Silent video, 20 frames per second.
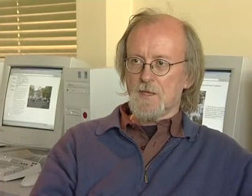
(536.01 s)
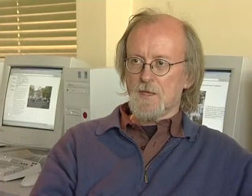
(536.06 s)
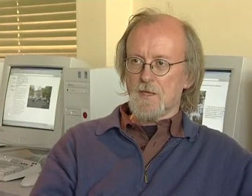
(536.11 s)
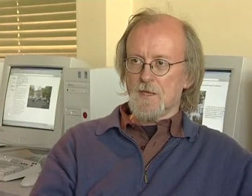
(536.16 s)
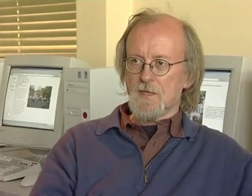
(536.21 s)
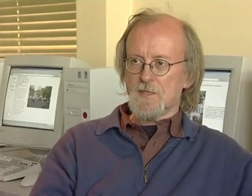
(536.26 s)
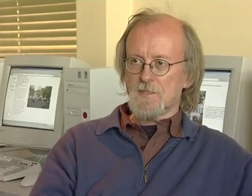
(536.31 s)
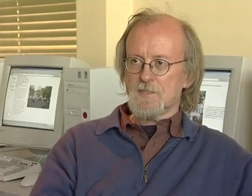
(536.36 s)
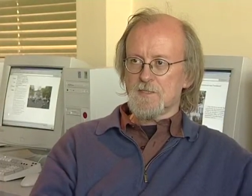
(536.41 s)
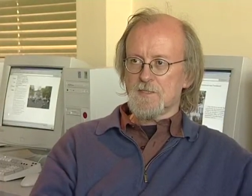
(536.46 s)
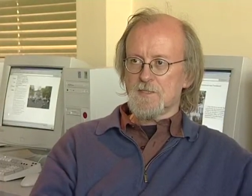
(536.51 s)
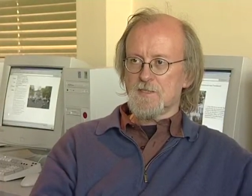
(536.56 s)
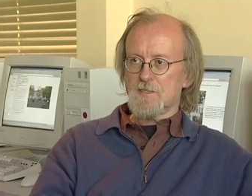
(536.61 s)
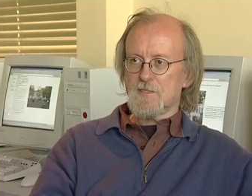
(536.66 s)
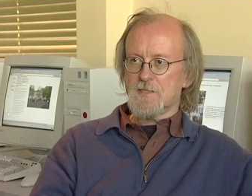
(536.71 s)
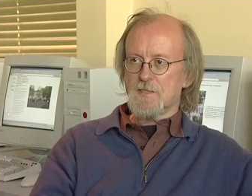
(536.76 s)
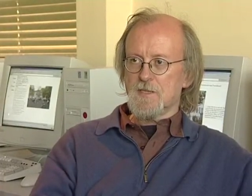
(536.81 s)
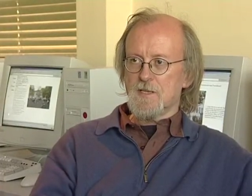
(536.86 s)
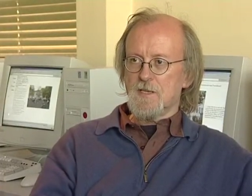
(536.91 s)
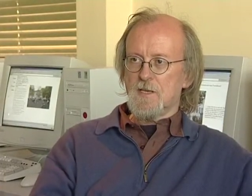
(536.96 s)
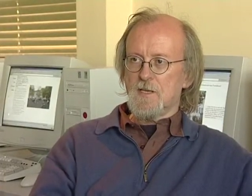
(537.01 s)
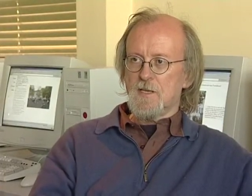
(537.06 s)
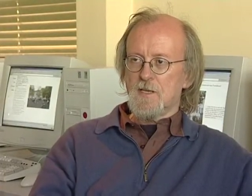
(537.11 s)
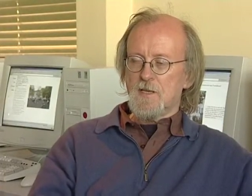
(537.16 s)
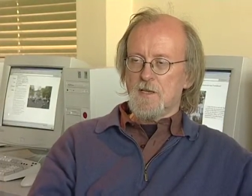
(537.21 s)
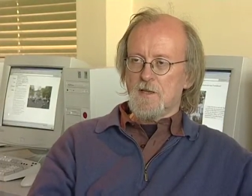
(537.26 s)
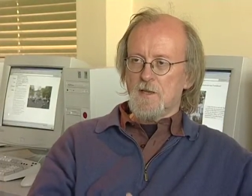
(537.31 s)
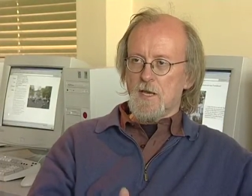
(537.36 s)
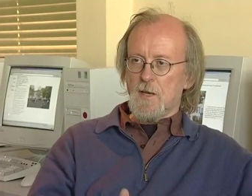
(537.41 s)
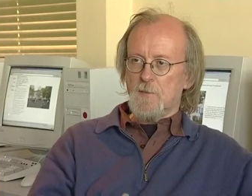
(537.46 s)
Erstens
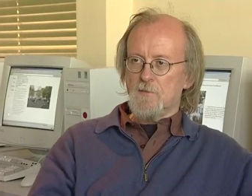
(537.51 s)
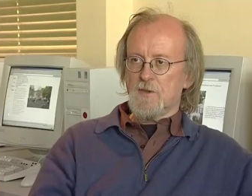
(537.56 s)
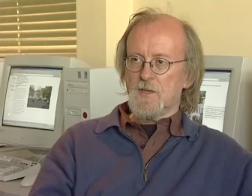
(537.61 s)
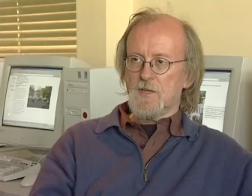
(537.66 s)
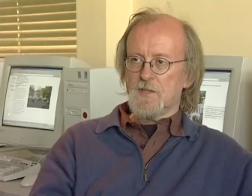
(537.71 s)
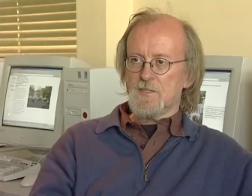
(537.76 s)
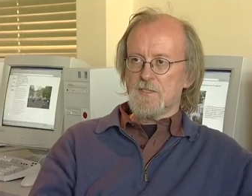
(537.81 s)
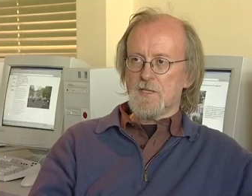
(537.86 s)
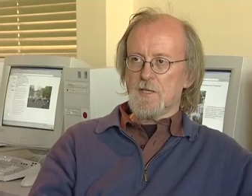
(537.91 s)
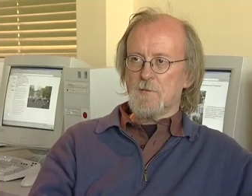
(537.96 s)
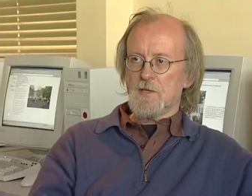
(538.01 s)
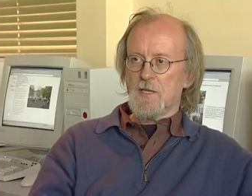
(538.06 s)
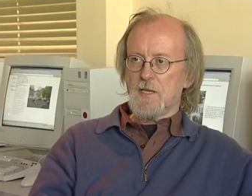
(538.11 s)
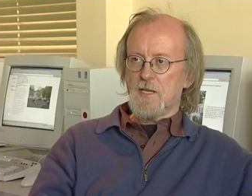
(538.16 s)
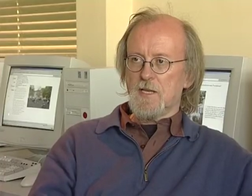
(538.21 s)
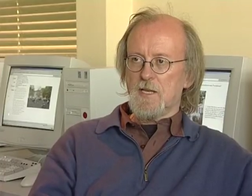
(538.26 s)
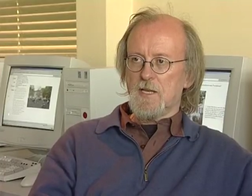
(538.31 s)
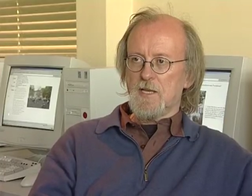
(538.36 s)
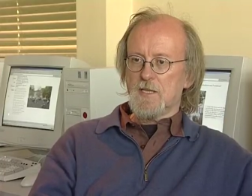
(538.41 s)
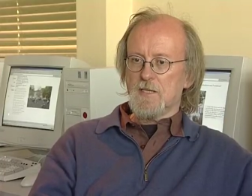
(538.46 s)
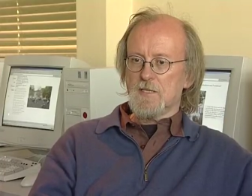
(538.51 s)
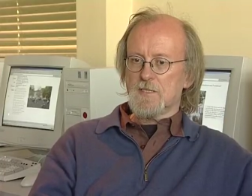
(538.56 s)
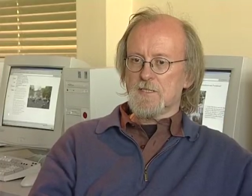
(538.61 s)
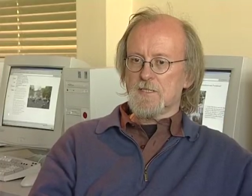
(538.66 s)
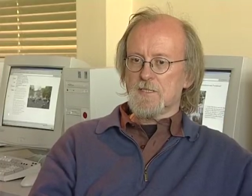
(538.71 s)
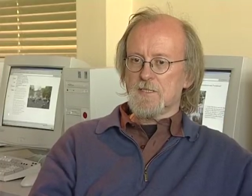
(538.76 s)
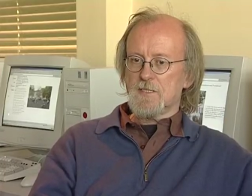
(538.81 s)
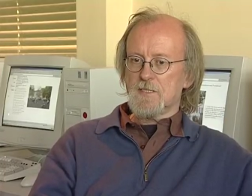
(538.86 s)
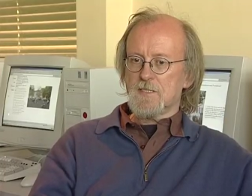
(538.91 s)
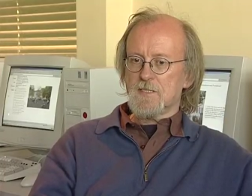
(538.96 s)
haben wir in Selmig
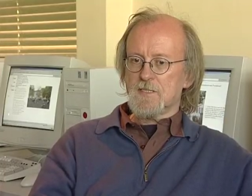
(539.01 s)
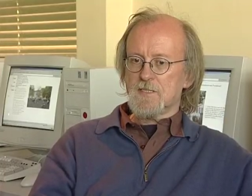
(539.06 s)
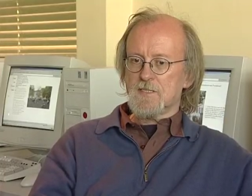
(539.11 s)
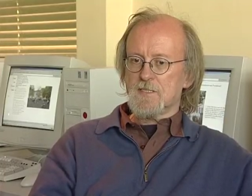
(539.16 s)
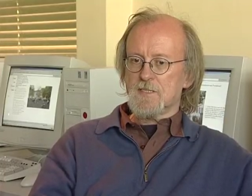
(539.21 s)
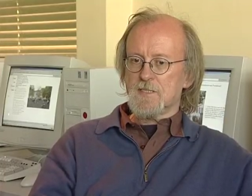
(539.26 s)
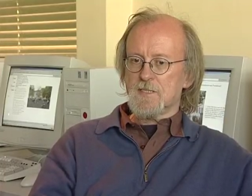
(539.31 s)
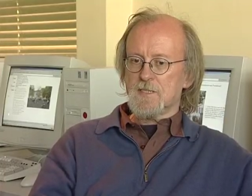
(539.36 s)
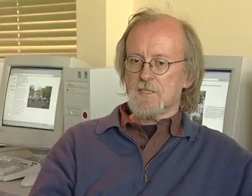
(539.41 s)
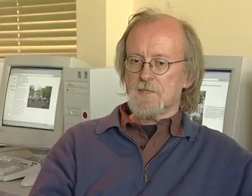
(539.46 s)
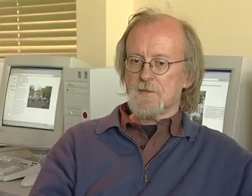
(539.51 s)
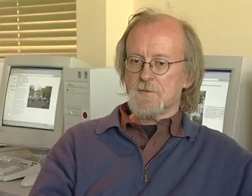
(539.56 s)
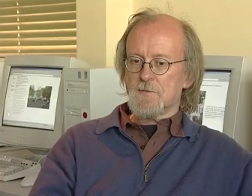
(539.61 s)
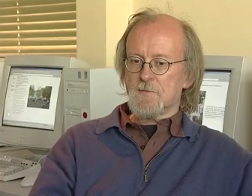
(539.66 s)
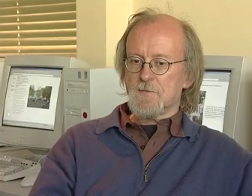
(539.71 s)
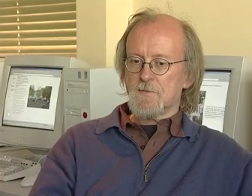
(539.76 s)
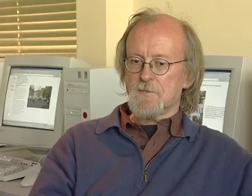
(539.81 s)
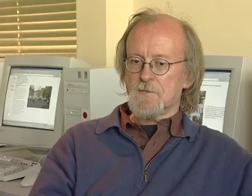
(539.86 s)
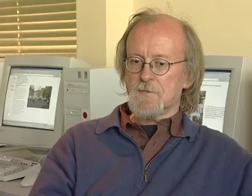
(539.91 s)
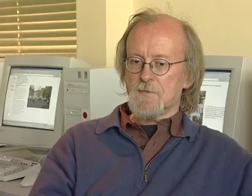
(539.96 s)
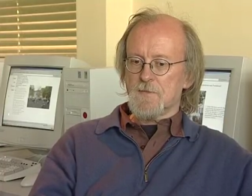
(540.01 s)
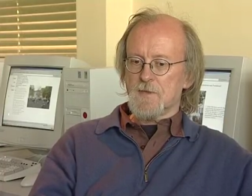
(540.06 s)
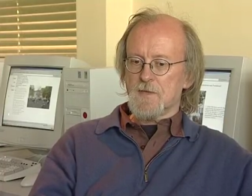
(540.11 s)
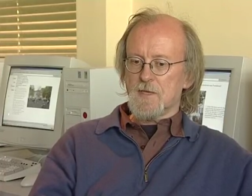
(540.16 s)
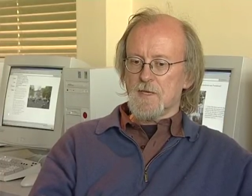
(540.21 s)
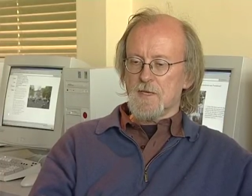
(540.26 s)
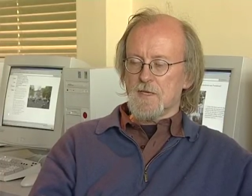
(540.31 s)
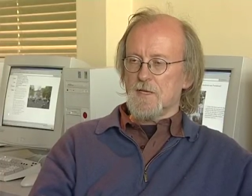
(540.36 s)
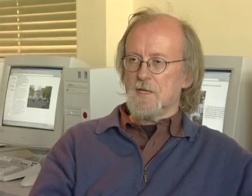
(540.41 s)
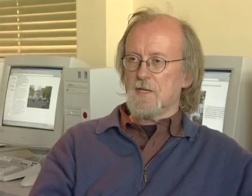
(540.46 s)
gelernt, dass äh,
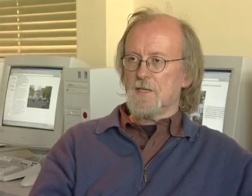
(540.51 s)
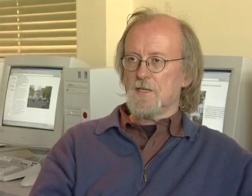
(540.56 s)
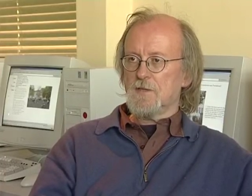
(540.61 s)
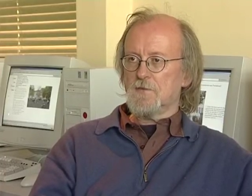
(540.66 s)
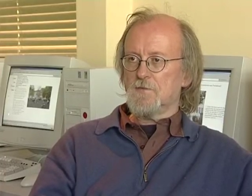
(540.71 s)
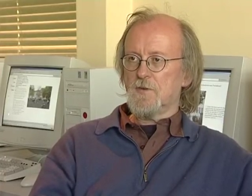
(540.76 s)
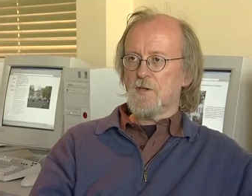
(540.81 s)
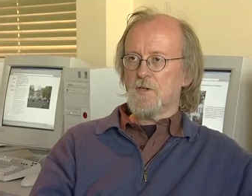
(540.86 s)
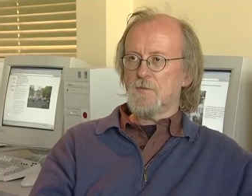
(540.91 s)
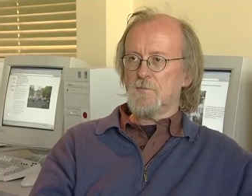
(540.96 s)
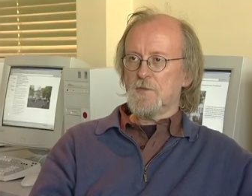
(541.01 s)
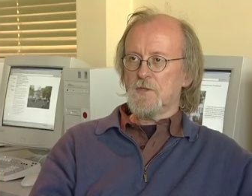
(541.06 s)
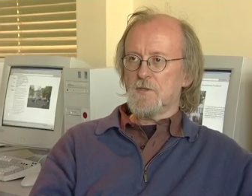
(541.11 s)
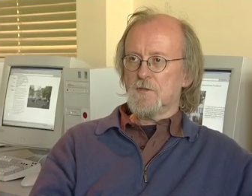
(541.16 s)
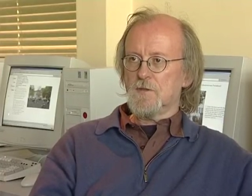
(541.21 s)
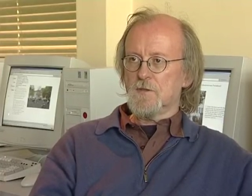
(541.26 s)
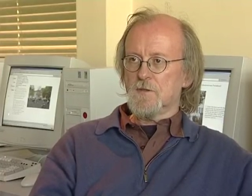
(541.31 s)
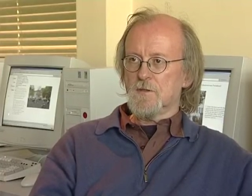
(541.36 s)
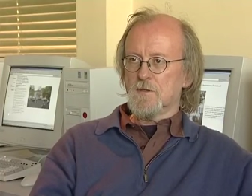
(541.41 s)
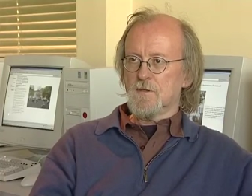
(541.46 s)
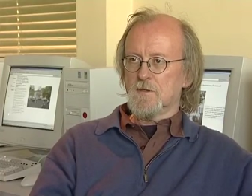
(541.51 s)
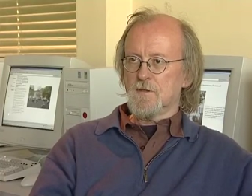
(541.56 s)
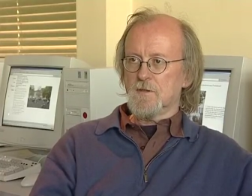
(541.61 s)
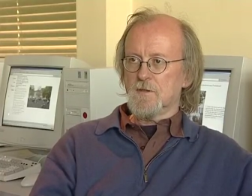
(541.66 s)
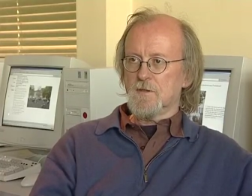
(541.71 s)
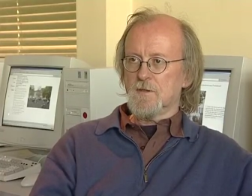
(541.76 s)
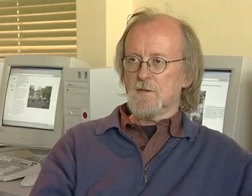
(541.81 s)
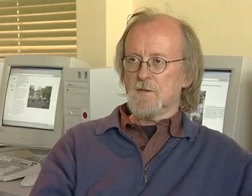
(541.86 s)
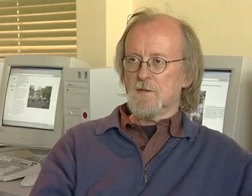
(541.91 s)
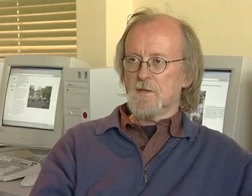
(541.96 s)
inhaltliche Fortbildung
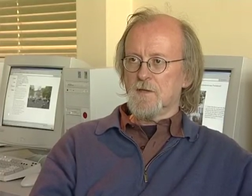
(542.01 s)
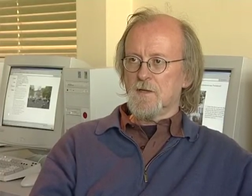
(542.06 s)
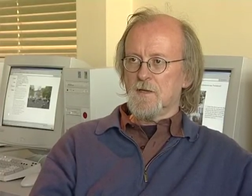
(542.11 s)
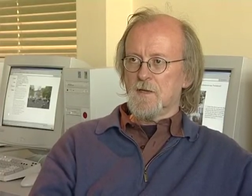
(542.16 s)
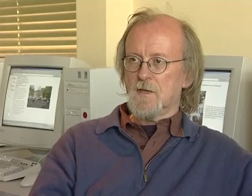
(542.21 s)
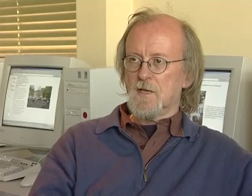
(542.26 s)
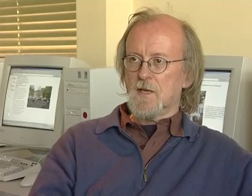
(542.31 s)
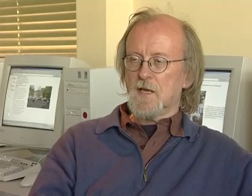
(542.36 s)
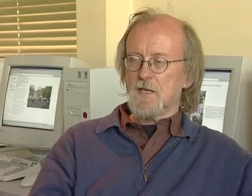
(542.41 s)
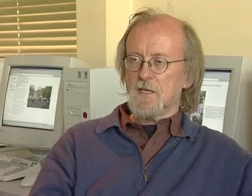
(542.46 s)
ein